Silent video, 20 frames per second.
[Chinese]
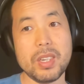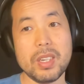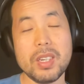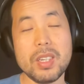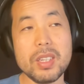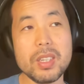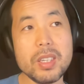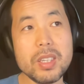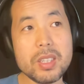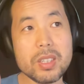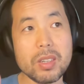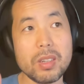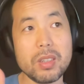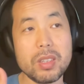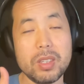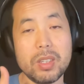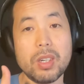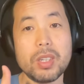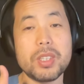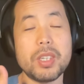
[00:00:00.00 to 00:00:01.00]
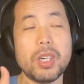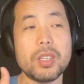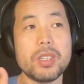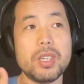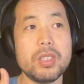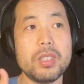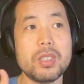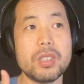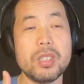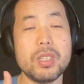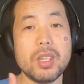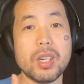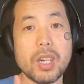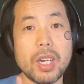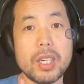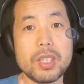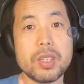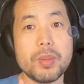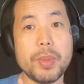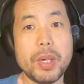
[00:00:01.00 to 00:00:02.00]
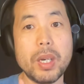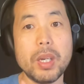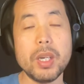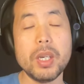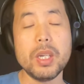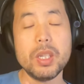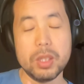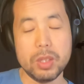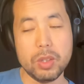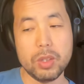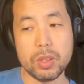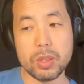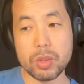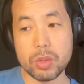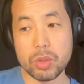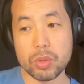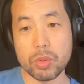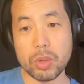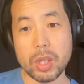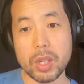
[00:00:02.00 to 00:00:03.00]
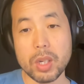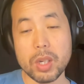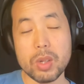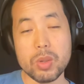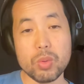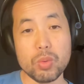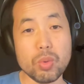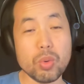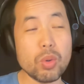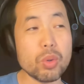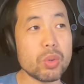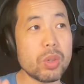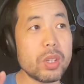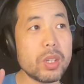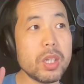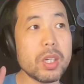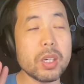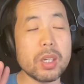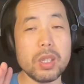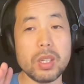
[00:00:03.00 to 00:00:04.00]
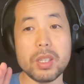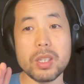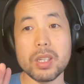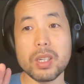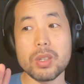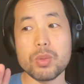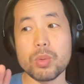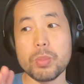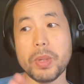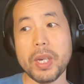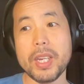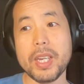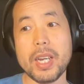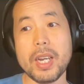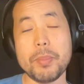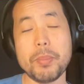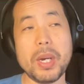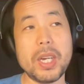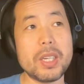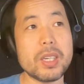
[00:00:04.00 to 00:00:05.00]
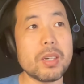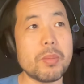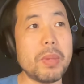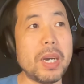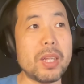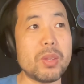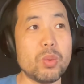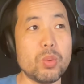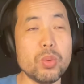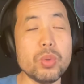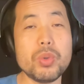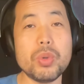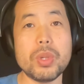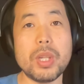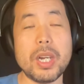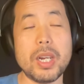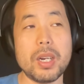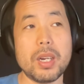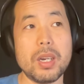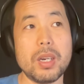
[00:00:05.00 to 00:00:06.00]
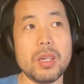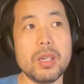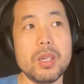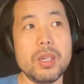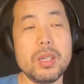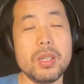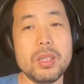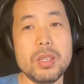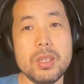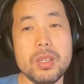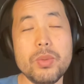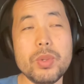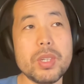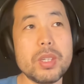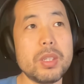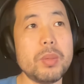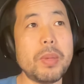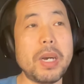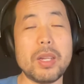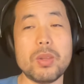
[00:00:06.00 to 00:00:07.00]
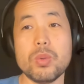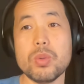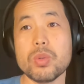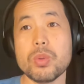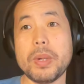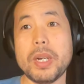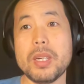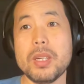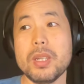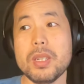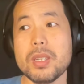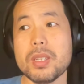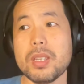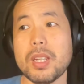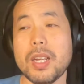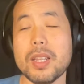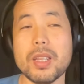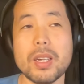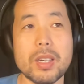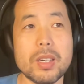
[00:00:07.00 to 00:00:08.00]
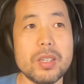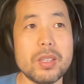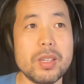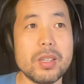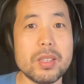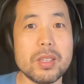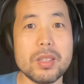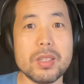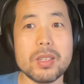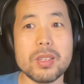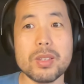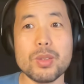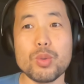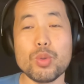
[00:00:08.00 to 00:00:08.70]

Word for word: 这些医生，你要想想你自己能干什么？你比如说，如果说任何一个什么 AI 把一个码农取代了啊，因为这些码农对吧？他的可能